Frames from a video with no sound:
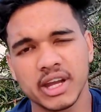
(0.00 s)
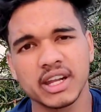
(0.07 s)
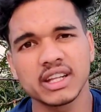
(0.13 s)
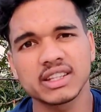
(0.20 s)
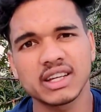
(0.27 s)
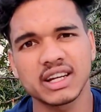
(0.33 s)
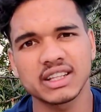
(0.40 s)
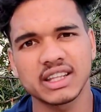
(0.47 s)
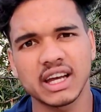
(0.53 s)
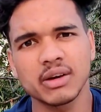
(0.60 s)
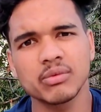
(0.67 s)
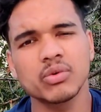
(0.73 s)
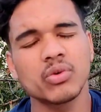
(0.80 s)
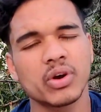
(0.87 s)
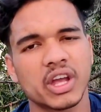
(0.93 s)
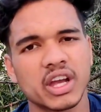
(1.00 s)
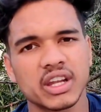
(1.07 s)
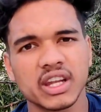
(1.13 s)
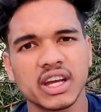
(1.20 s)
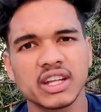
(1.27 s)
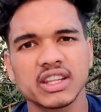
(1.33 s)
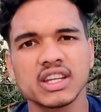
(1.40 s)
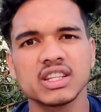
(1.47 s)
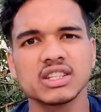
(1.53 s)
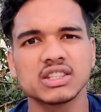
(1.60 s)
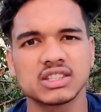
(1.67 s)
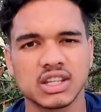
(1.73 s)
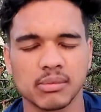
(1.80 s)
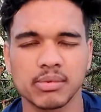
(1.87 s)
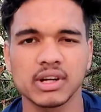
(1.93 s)
मेहनत करता है वो एक ना एक दिन
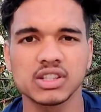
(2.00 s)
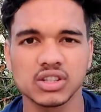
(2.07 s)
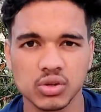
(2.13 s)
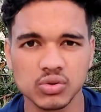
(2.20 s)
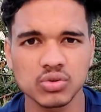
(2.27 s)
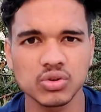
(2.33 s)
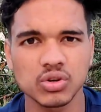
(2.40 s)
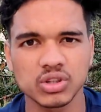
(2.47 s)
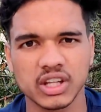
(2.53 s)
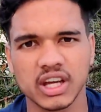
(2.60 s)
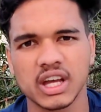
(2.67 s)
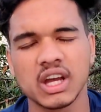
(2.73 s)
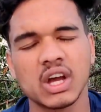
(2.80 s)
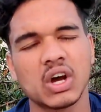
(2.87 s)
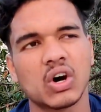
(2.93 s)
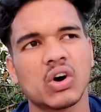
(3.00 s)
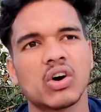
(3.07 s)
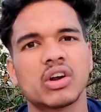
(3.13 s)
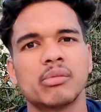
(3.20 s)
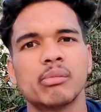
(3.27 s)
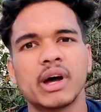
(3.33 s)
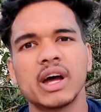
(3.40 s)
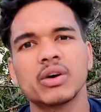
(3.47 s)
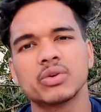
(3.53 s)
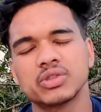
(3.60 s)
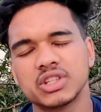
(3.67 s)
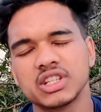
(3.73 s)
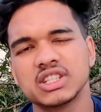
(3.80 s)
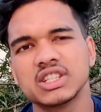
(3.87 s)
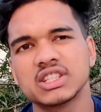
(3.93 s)
सफल ज़रूर होता है और मैं
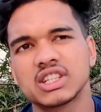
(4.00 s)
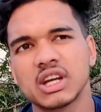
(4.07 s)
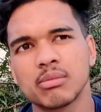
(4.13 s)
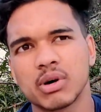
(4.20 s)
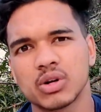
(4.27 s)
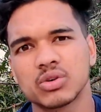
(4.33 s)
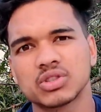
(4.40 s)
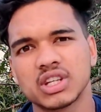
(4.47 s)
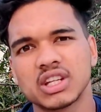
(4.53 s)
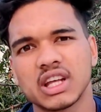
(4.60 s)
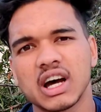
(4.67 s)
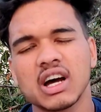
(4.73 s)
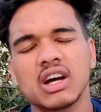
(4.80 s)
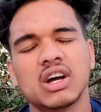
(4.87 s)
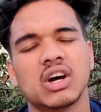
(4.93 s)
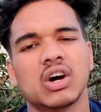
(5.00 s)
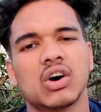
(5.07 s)
उसी चीज़ के भरोसे था